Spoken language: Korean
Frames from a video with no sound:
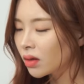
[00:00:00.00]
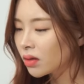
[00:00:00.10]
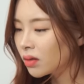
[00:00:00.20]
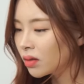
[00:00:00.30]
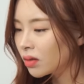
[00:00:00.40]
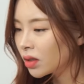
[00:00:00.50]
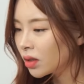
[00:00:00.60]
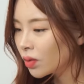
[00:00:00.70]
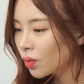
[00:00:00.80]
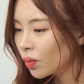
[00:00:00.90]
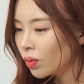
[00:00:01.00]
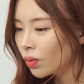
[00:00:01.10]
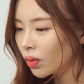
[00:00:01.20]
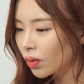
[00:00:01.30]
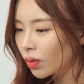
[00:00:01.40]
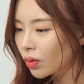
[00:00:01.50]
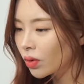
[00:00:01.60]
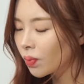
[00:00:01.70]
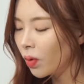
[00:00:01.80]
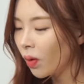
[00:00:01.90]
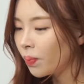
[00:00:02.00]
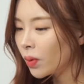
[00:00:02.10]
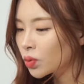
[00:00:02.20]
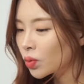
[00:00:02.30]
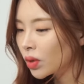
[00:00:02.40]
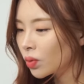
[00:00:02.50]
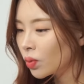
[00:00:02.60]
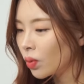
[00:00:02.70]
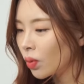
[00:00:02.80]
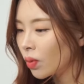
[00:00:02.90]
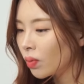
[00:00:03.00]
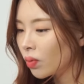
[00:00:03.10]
그리고 여기 범퍼 쪽에도